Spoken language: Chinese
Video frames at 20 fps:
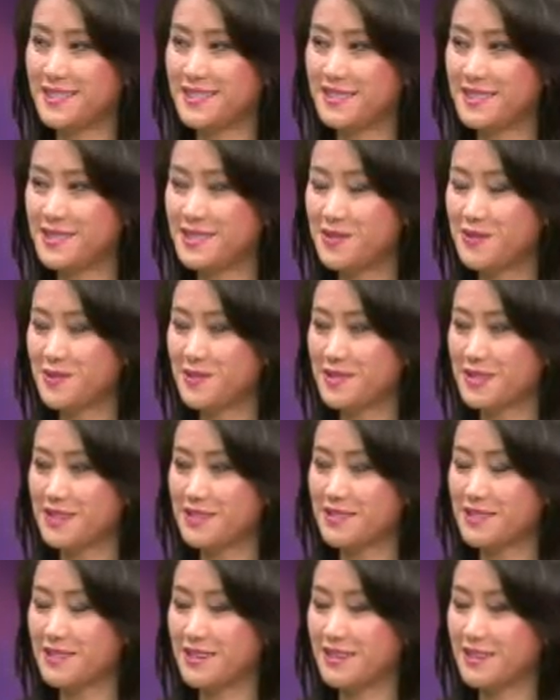其实我相
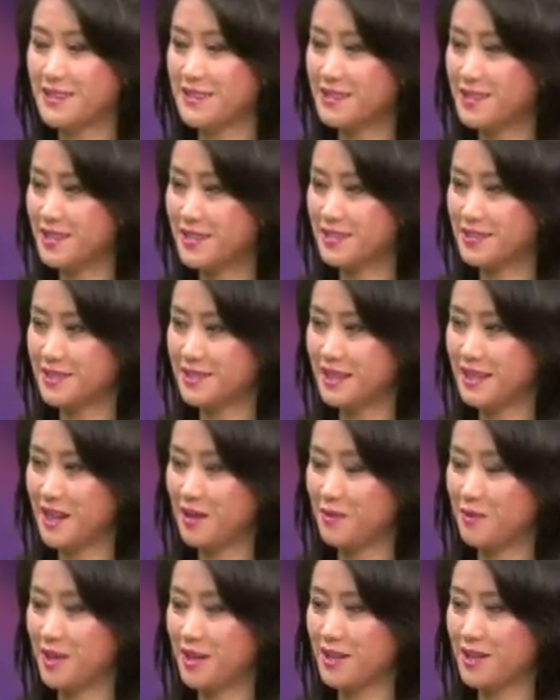信你在这个
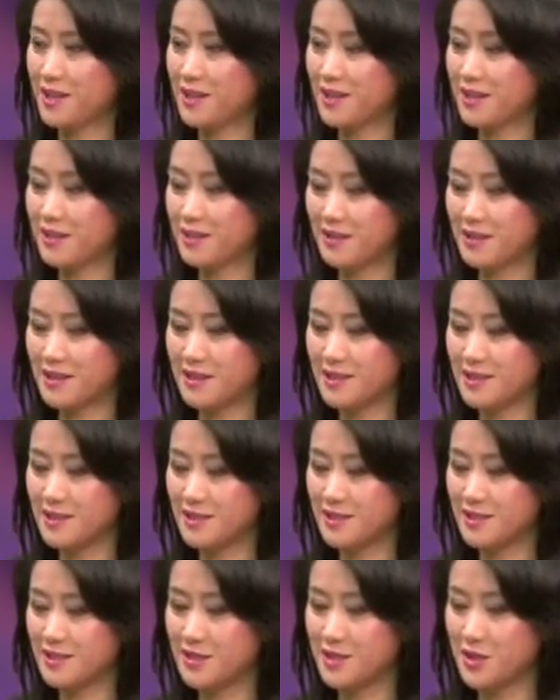海外，可能也是
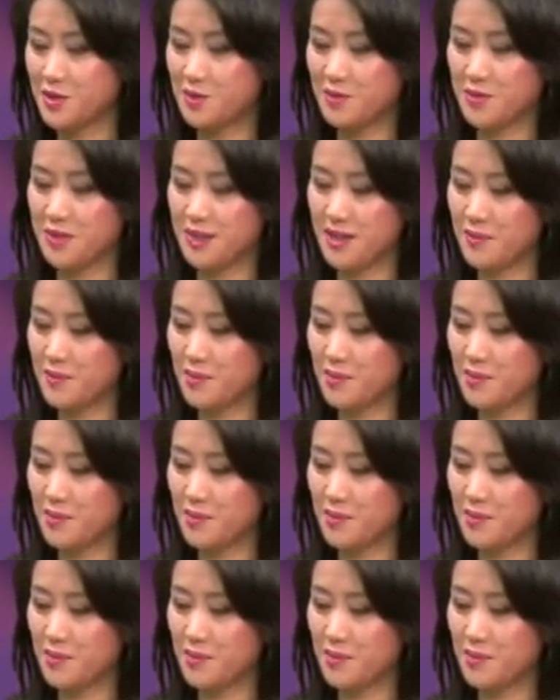跟周围啊，